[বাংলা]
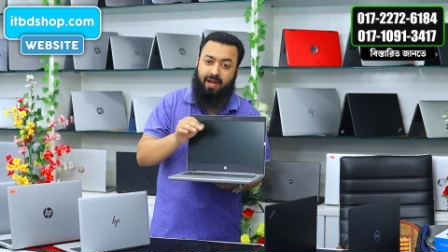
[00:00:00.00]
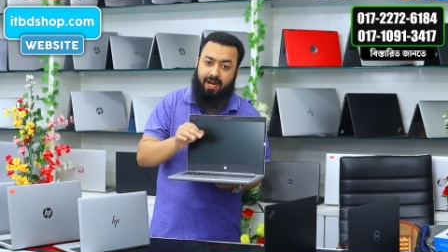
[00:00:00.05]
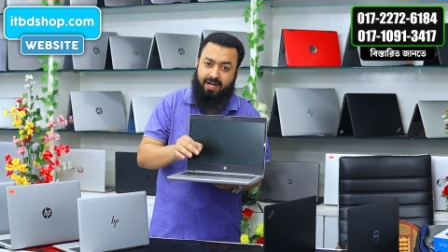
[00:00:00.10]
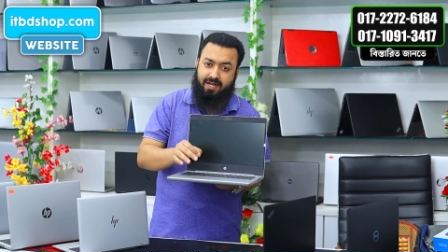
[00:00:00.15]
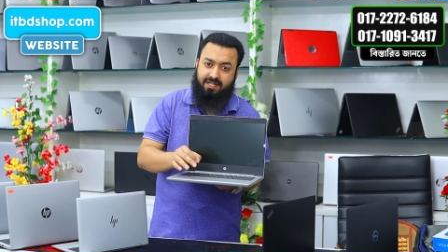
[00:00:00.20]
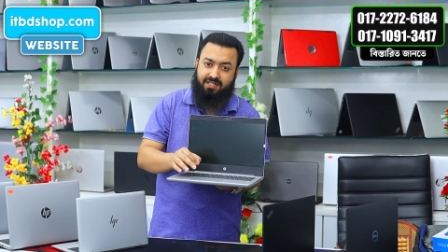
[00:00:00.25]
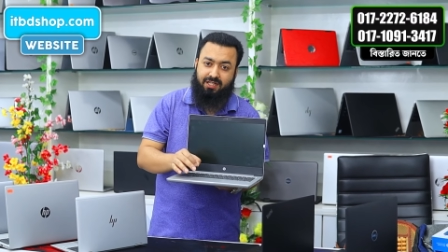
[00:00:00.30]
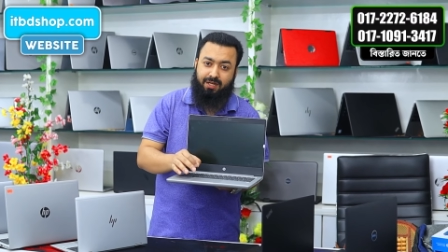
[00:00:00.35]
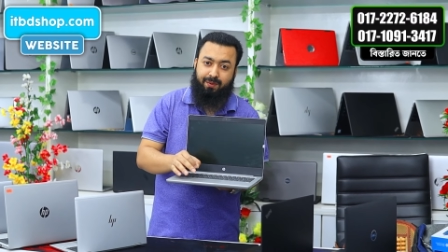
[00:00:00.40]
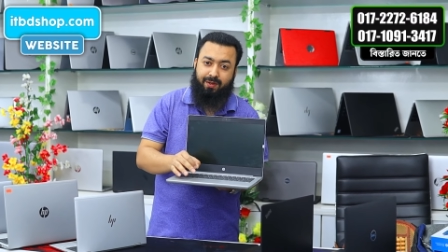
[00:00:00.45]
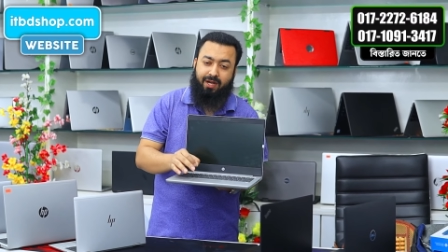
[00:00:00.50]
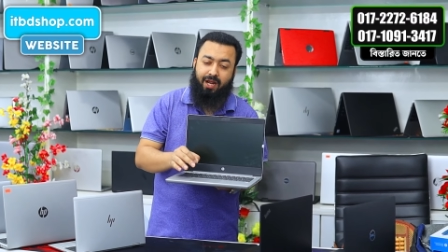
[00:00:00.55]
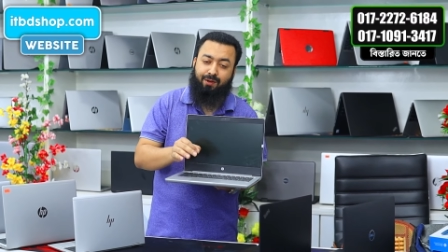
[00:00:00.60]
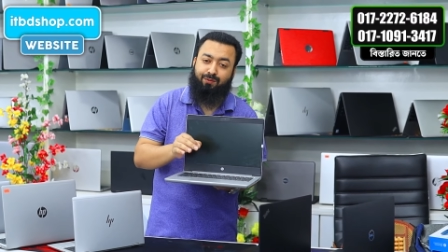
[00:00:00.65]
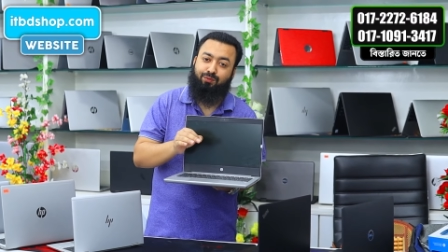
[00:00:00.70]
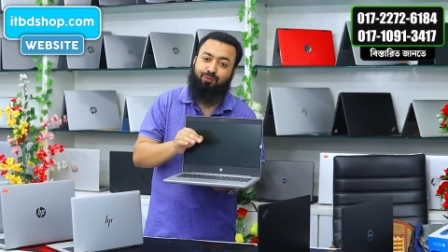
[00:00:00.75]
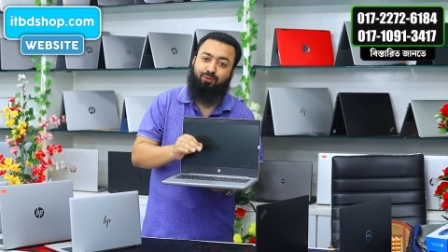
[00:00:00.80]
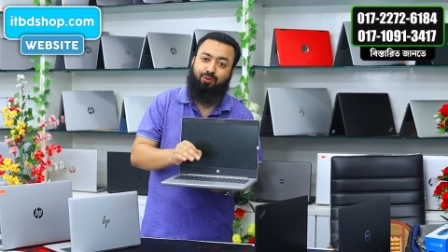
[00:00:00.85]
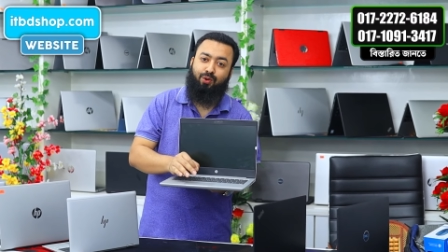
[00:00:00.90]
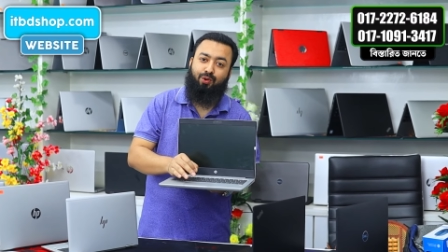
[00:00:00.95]
এইট জিবি
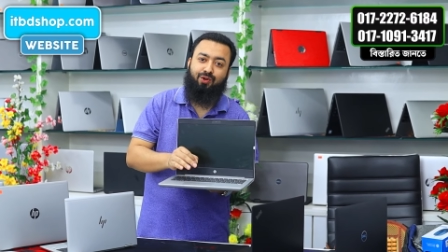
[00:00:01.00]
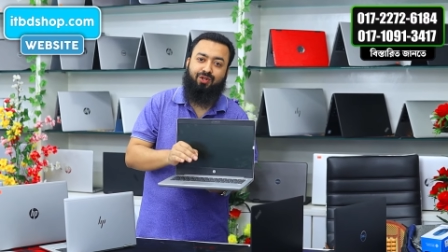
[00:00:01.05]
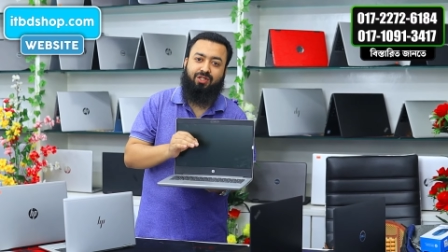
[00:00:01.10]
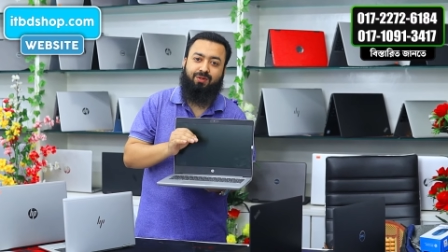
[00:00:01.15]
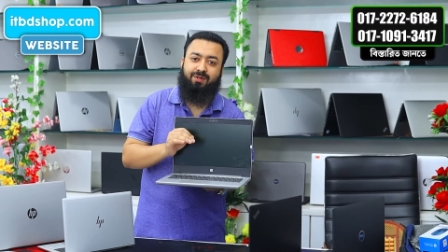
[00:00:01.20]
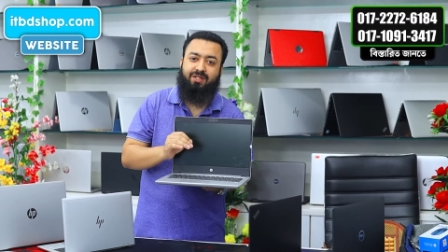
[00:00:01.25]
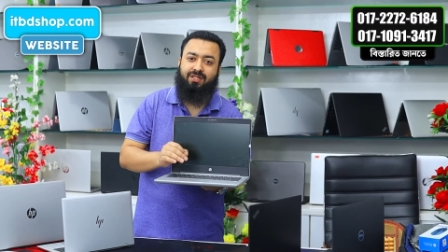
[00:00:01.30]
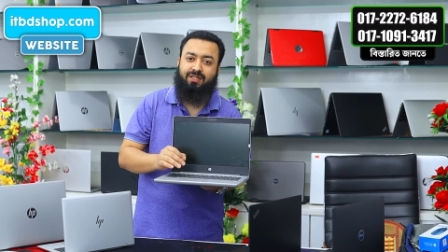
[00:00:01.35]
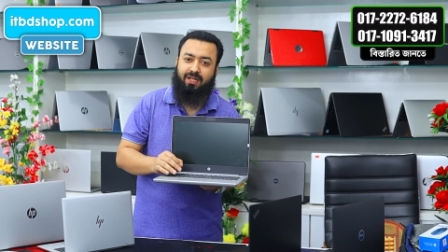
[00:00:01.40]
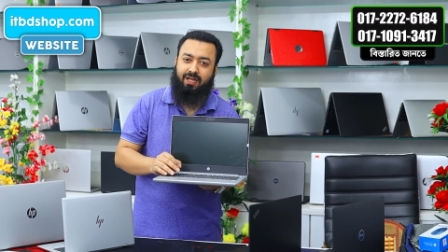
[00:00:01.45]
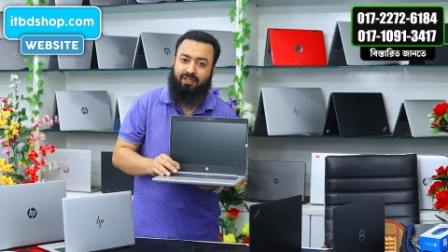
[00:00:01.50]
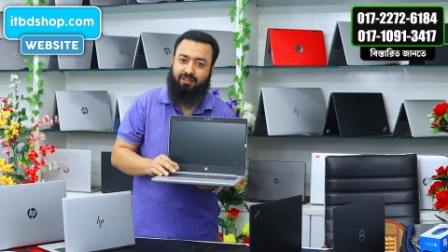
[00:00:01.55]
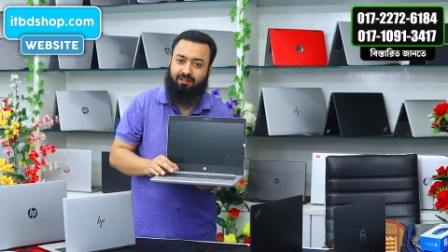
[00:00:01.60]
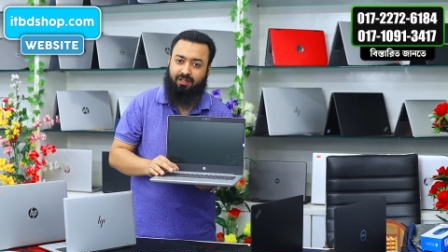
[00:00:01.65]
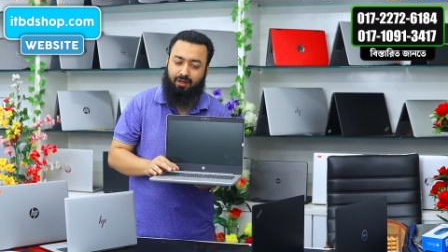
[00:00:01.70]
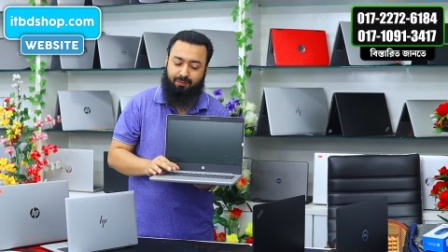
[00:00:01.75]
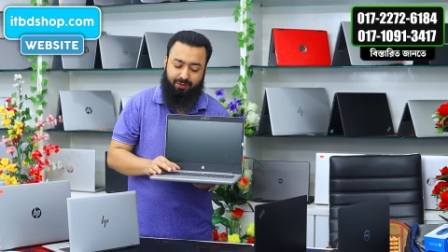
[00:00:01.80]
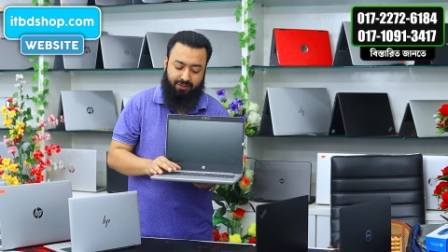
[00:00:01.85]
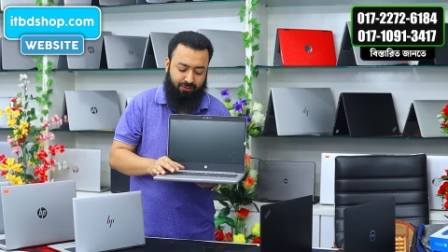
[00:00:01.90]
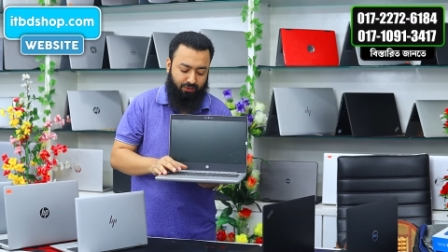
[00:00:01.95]
র্যাম ফোর জিবি শেয়ার
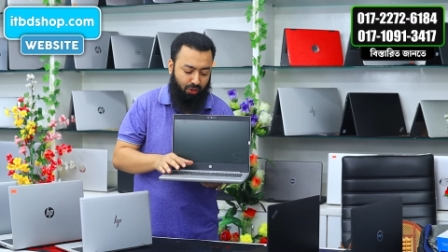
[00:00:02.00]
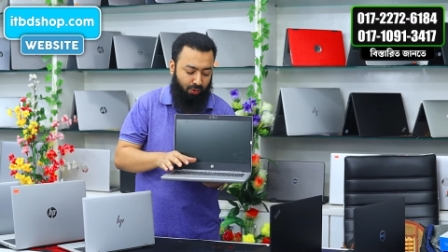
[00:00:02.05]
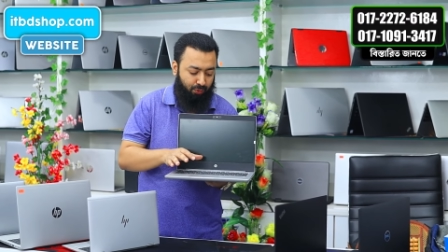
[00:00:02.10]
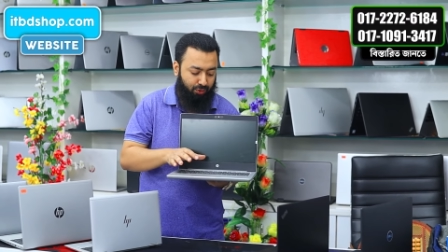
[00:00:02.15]
গ্রাফিক্স